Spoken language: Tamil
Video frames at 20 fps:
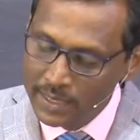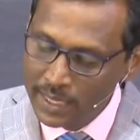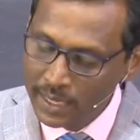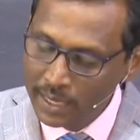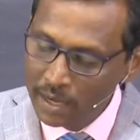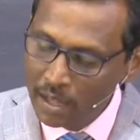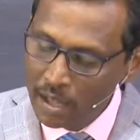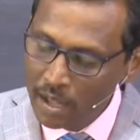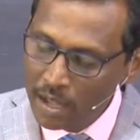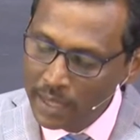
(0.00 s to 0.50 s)

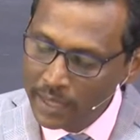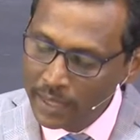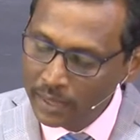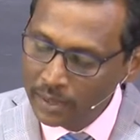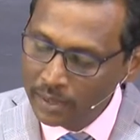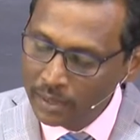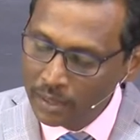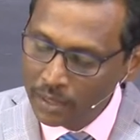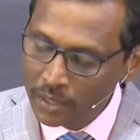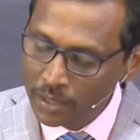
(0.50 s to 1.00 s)
சகல
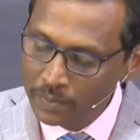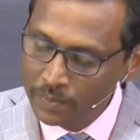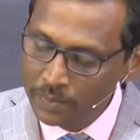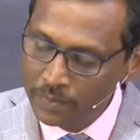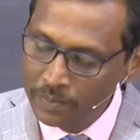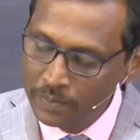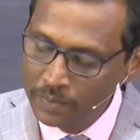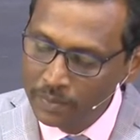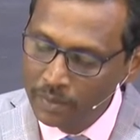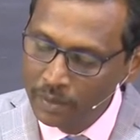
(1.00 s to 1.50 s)
ஆயக்காரரும்
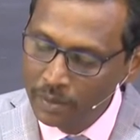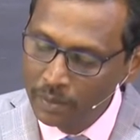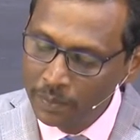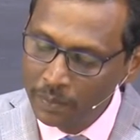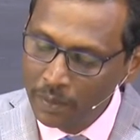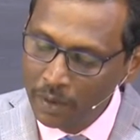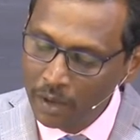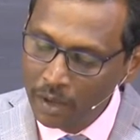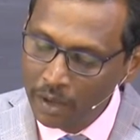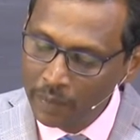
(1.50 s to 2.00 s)

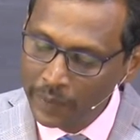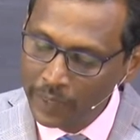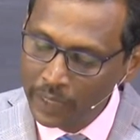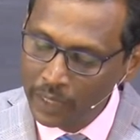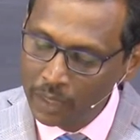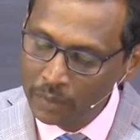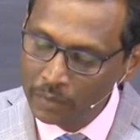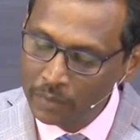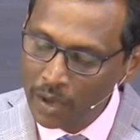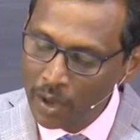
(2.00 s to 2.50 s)

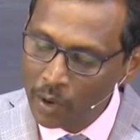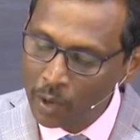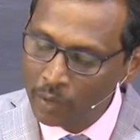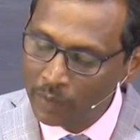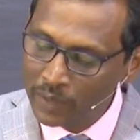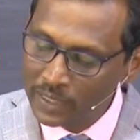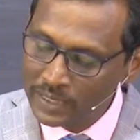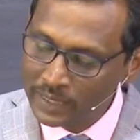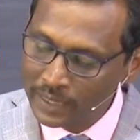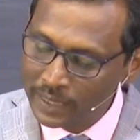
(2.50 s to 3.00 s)
பாவிகளும் அவருடைய
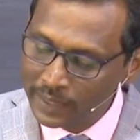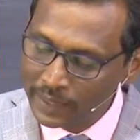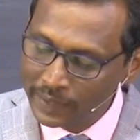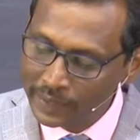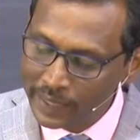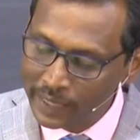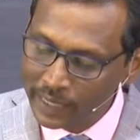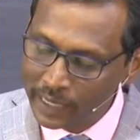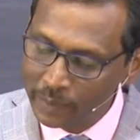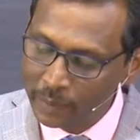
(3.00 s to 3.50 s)
வசனத்தை
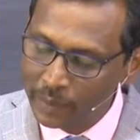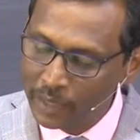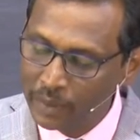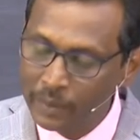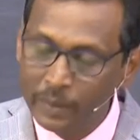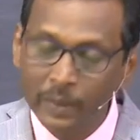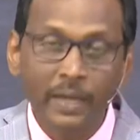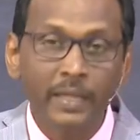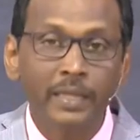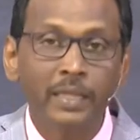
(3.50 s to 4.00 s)
கேட்க முடியும்
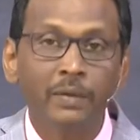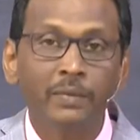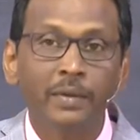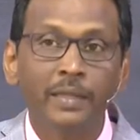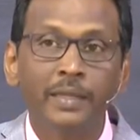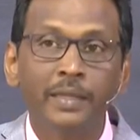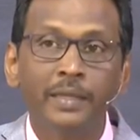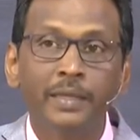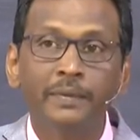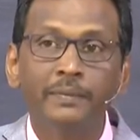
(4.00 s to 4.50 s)
அவரிடத்தில்
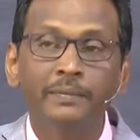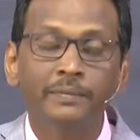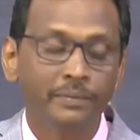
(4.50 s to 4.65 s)
வந்து